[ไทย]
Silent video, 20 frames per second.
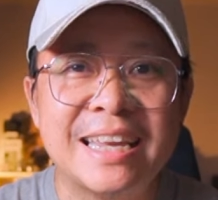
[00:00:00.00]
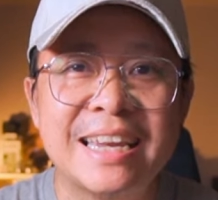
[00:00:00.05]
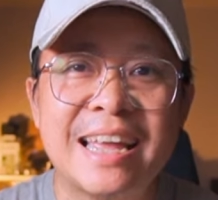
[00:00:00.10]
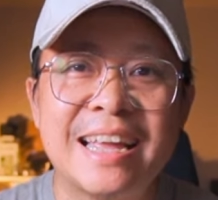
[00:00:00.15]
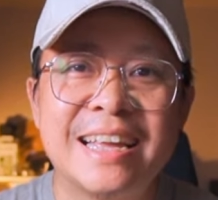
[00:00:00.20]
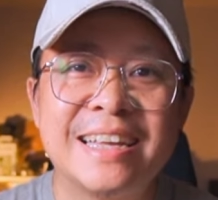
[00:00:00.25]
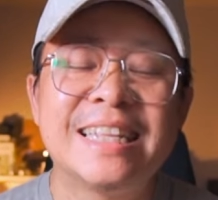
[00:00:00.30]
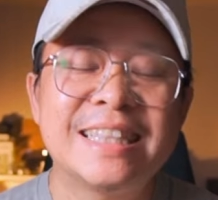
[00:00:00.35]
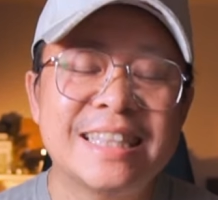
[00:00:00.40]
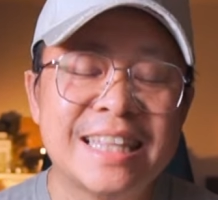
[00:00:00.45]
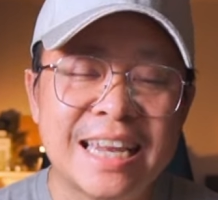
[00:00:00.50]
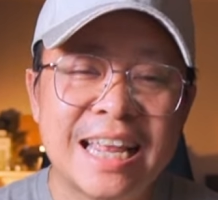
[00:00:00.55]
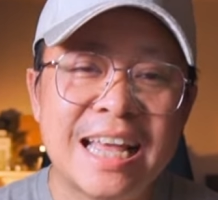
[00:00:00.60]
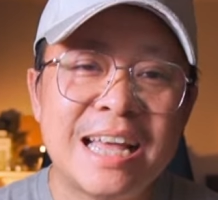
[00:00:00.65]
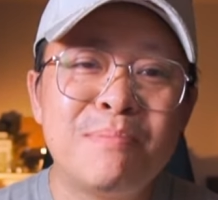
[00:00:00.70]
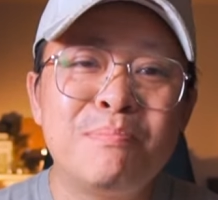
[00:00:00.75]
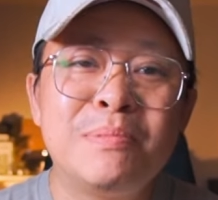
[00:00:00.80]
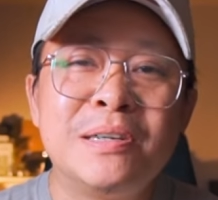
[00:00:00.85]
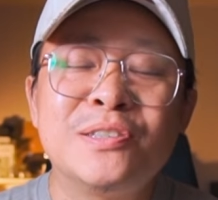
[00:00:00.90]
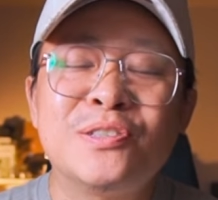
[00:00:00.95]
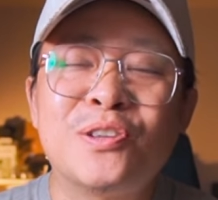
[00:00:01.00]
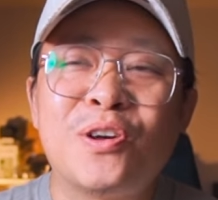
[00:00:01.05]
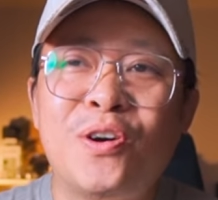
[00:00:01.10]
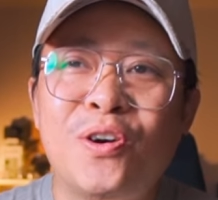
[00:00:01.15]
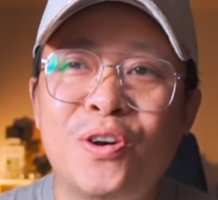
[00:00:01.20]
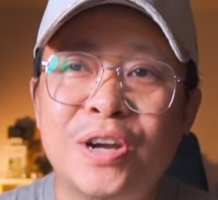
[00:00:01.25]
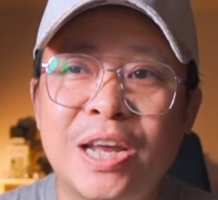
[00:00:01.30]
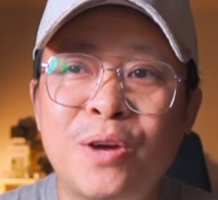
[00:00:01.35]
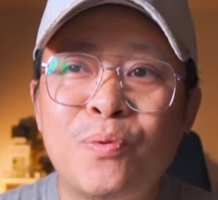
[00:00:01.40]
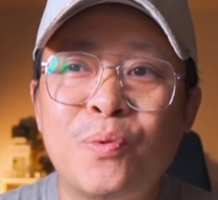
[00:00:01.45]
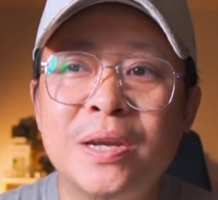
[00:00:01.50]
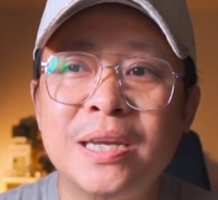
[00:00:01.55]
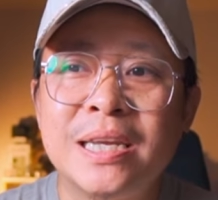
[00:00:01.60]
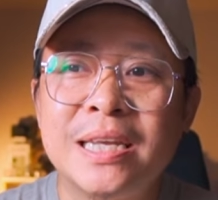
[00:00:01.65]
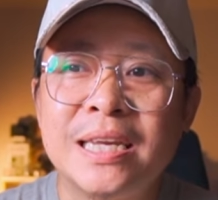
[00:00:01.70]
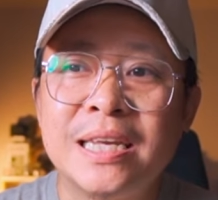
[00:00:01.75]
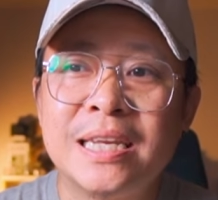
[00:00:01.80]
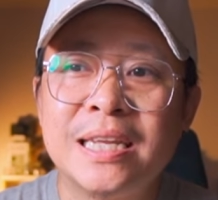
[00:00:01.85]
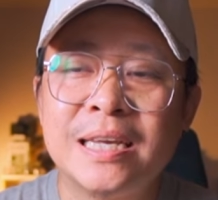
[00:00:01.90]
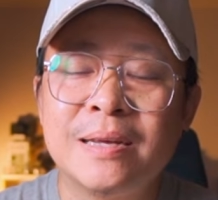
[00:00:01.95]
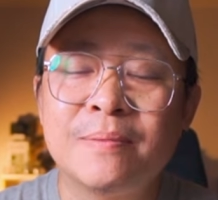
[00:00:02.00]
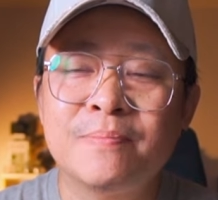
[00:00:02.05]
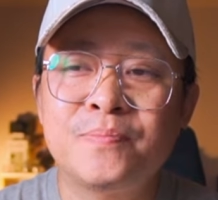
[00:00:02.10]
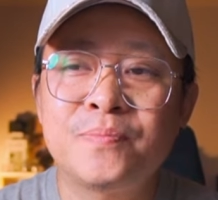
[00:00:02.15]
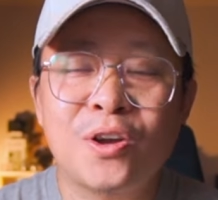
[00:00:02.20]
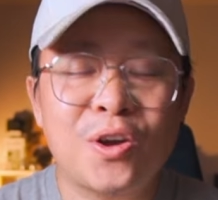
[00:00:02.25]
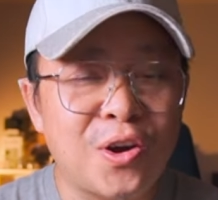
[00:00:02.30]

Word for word: ก็ได้แต่ถ้ามือ2ณวันนี้นะครับ